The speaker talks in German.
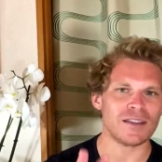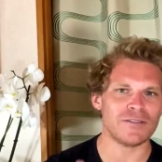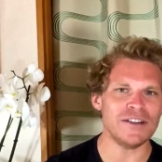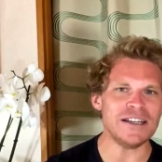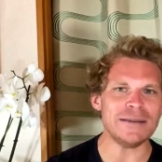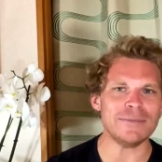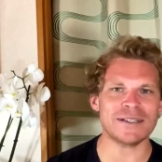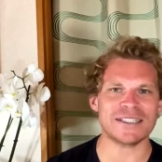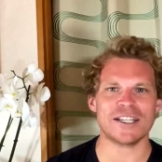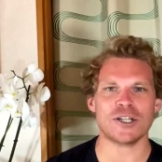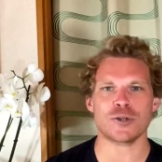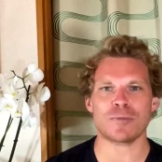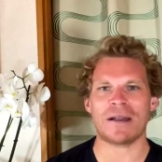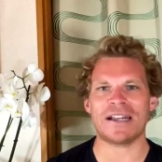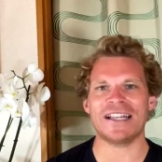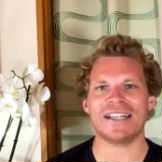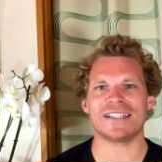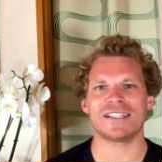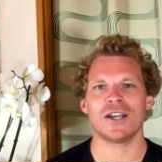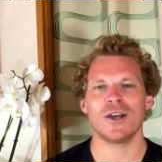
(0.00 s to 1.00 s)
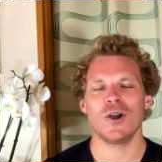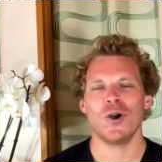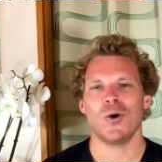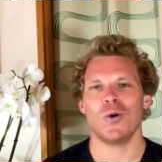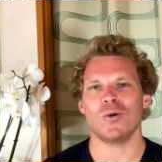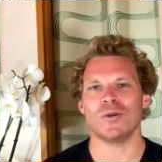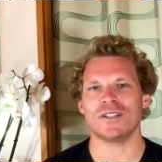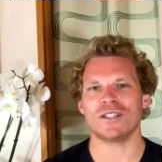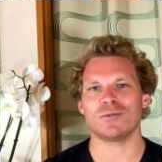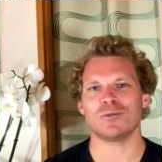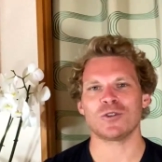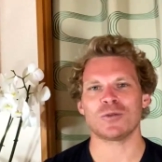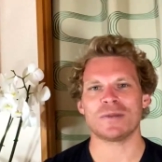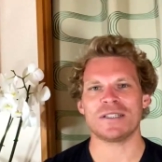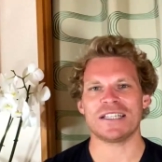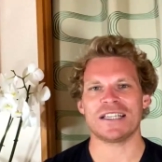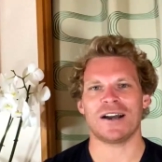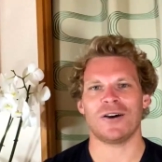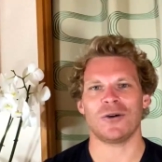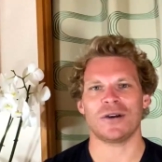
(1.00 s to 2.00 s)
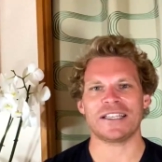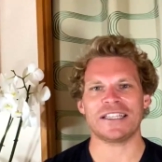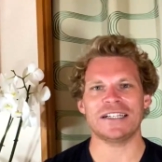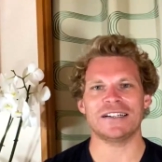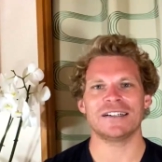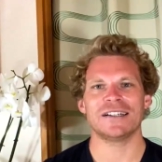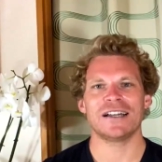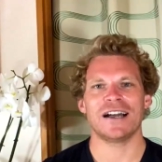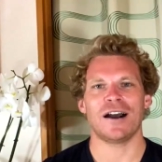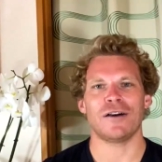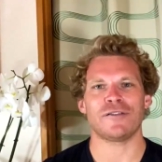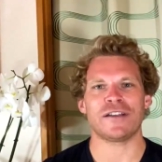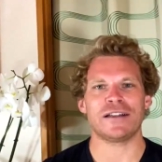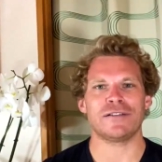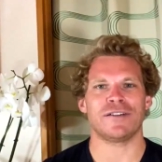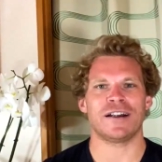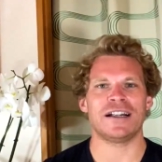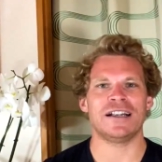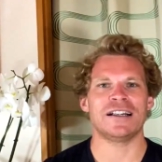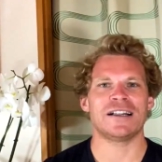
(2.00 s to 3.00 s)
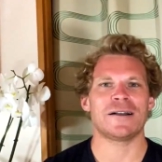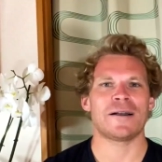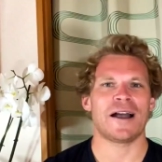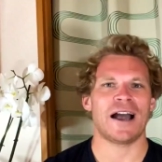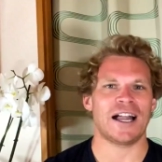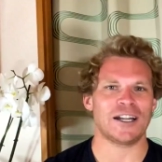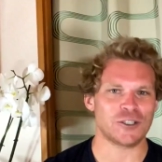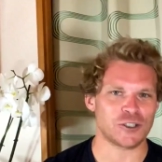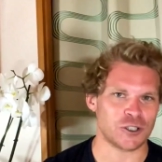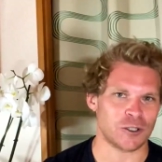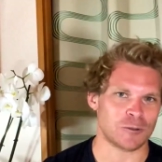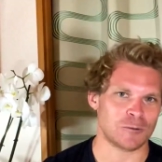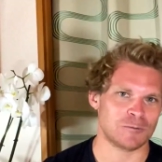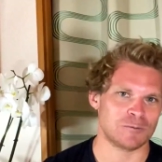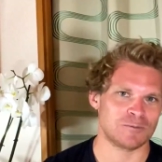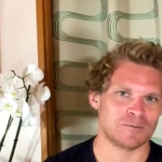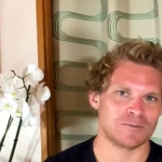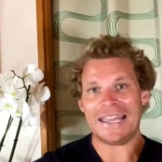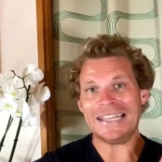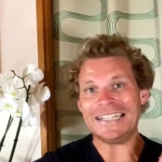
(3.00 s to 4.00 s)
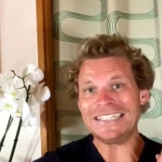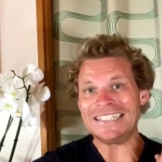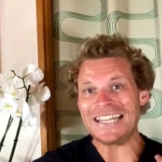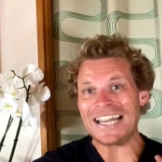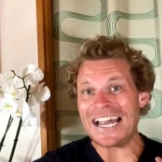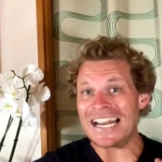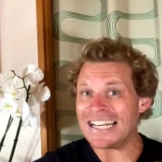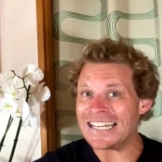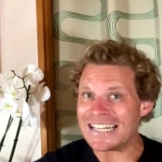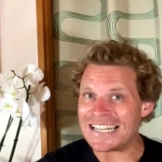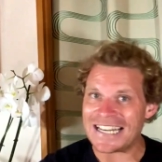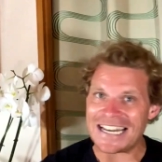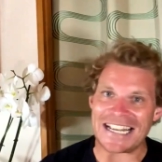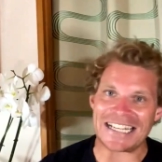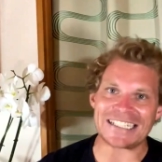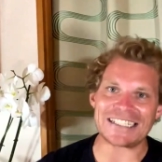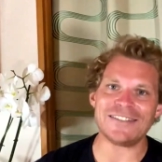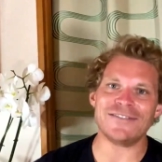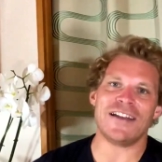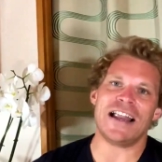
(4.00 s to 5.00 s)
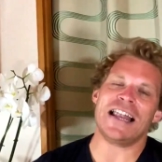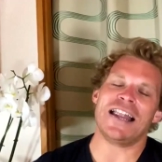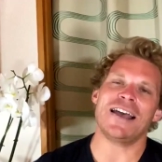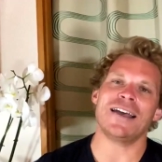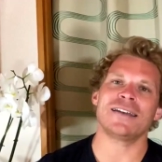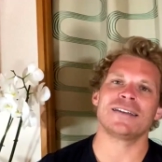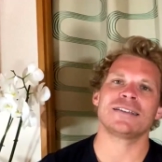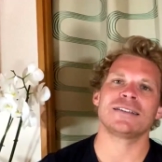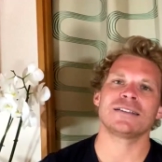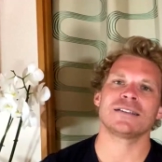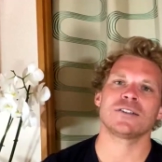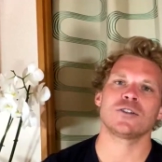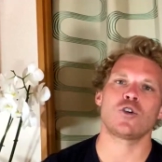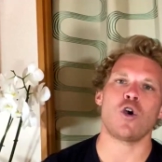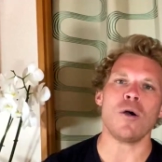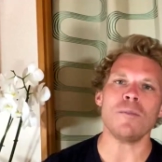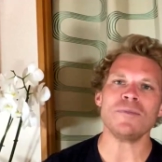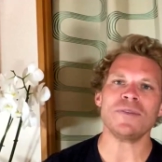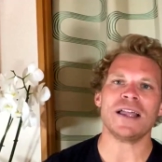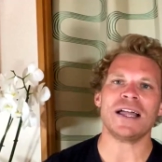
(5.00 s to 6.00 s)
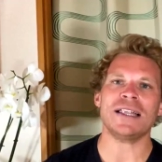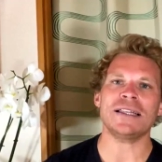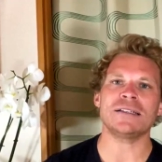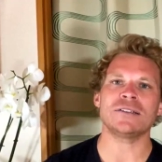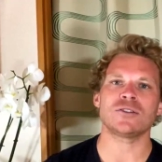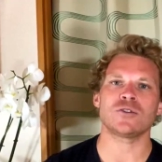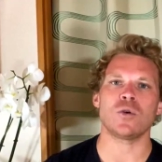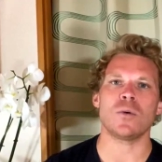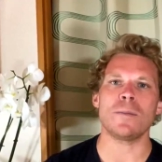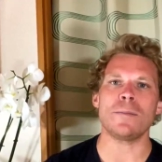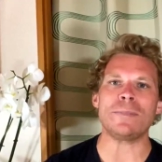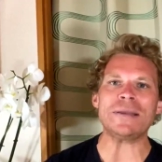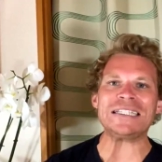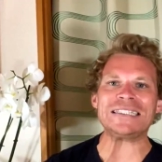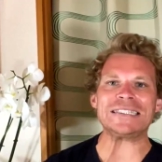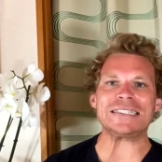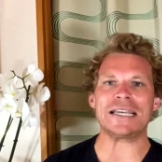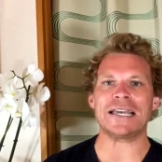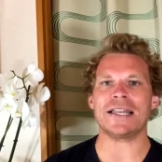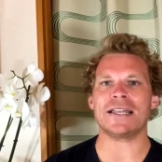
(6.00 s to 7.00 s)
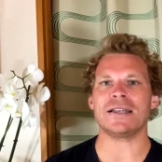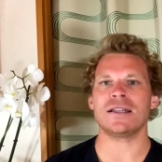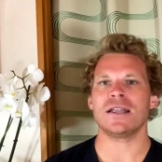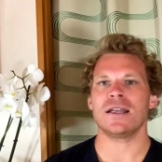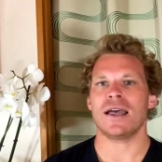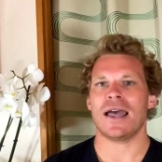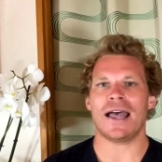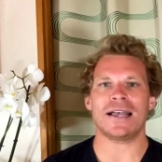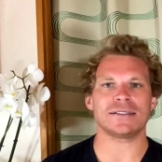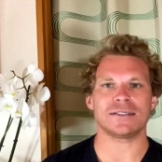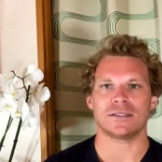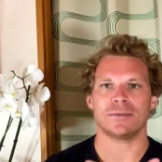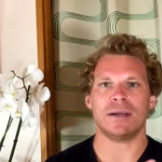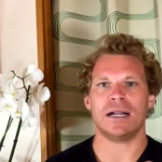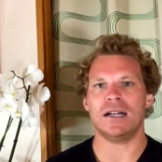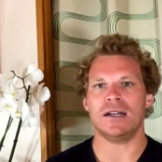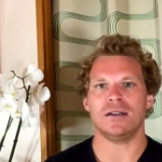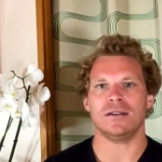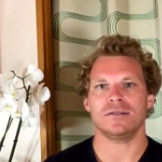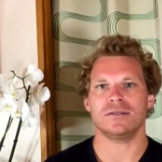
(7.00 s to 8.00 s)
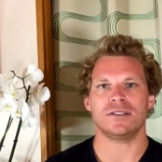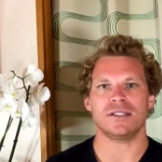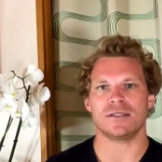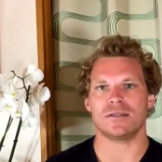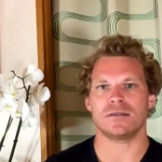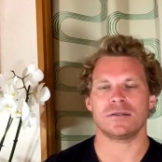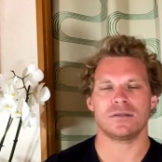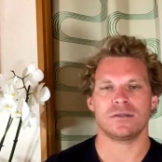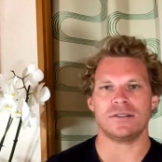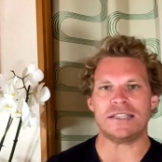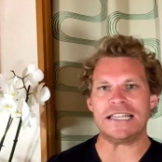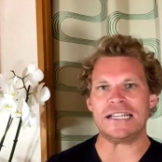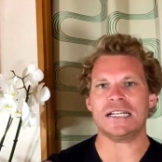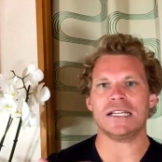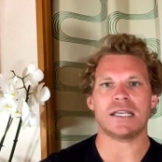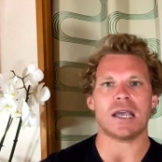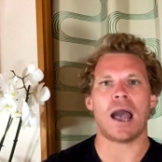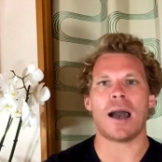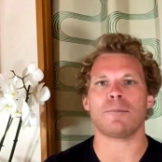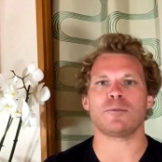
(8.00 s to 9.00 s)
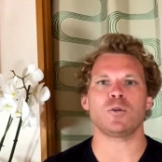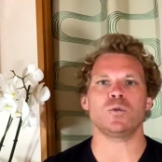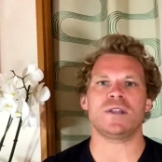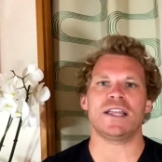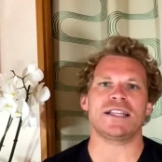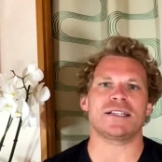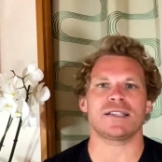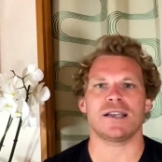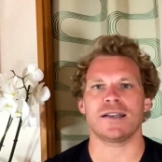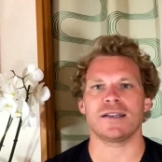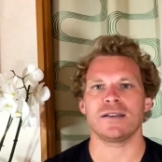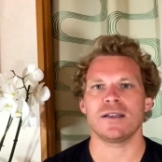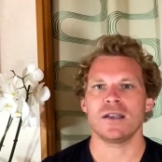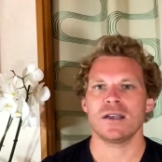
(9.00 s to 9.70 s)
Finde ich immer sehr spannend und das muss man sich auch hier auf jeden Fall anschauen. In der nächsten Welle kommt dann so ein bisschen erstens mal das tägliche Up-to-Date sein.